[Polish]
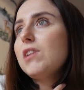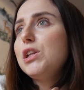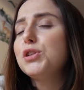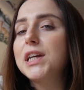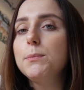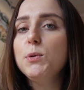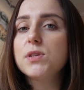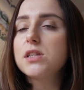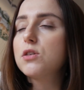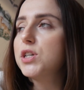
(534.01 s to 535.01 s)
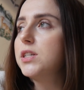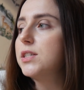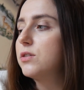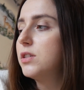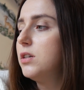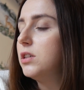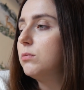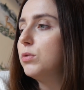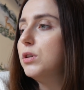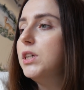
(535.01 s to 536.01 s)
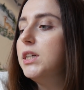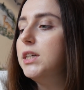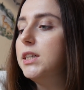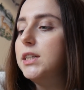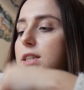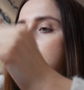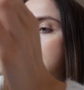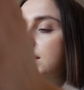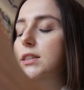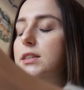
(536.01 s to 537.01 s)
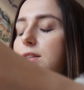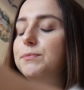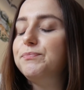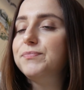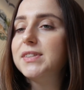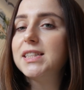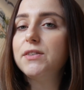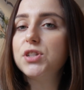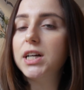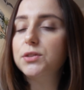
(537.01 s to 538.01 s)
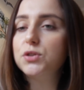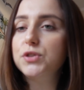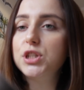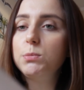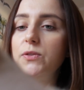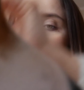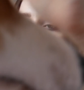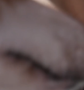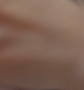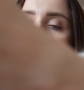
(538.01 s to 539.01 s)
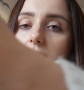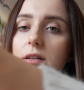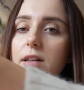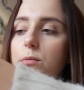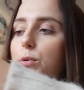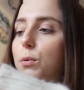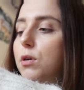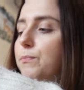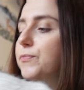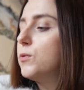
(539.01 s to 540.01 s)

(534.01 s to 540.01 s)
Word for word: no takie miłe zaskoczenie z jego strony, no bo yy, zawsze Antoś wytrzymywał 3 dni i tyle było.